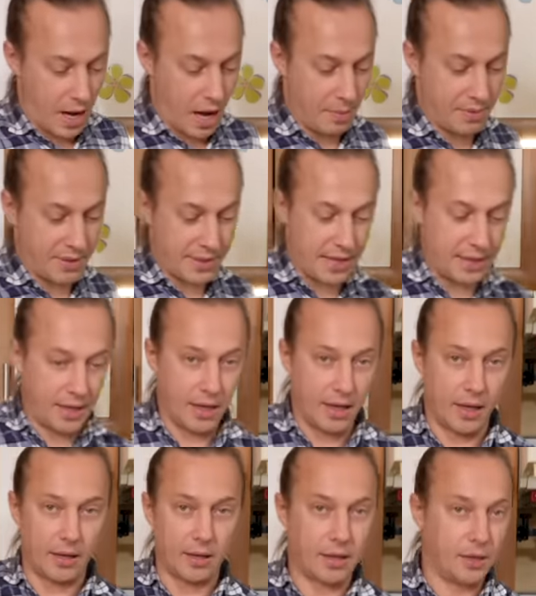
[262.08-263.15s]

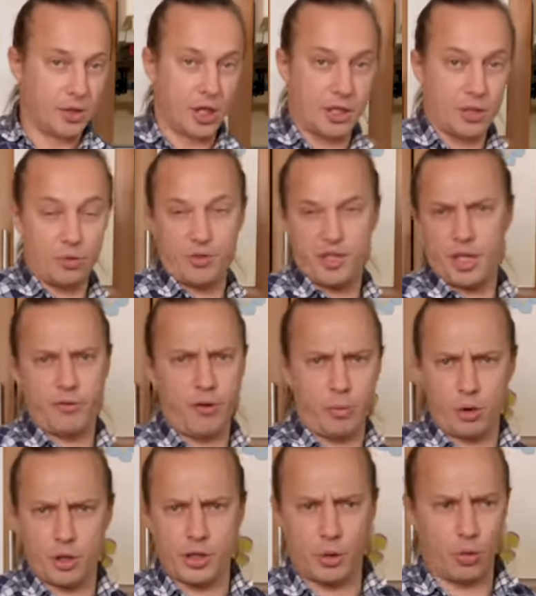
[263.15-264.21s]
Обязательно, сейчас у всех
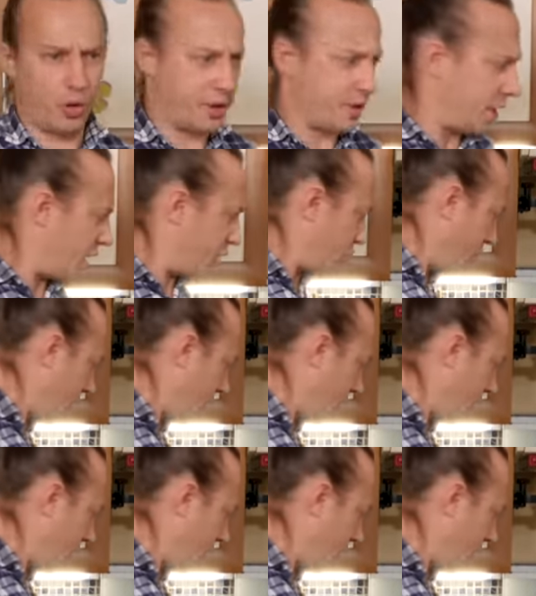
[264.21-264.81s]
вопрос такой сразу,